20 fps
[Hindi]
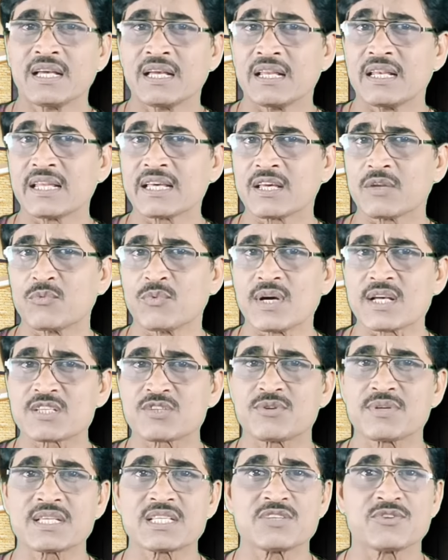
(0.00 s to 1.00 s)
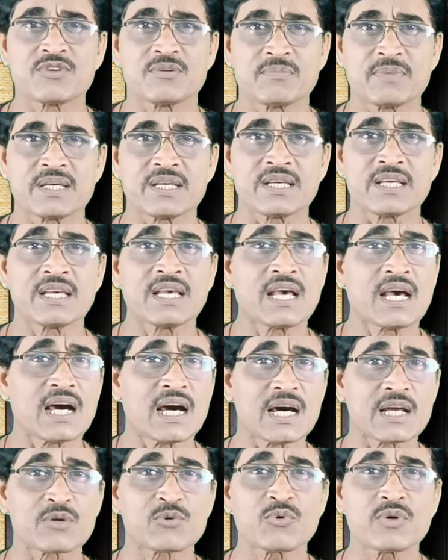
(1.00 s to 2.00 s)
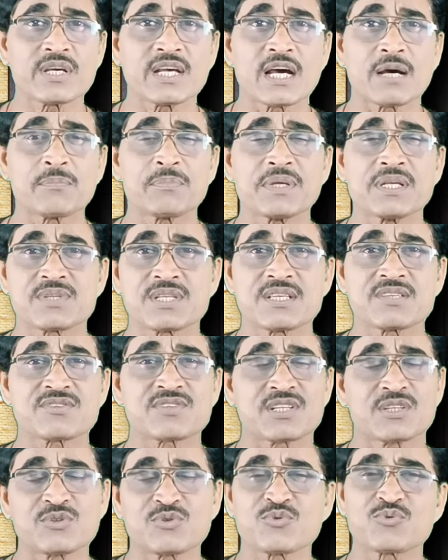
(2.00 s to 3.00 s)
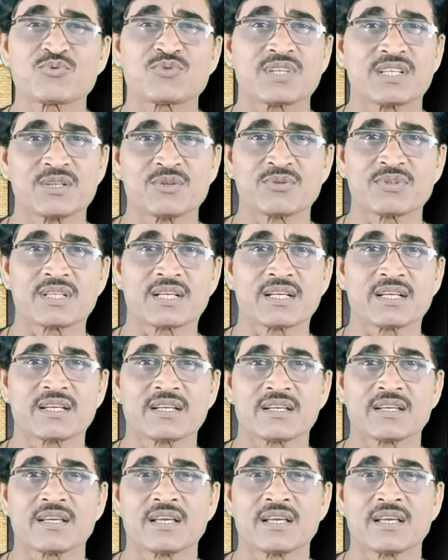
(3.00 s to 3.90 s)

लेकिन वास्तविक जीवन में हर कोई अपने काम से संतुष्ट नहीं होता है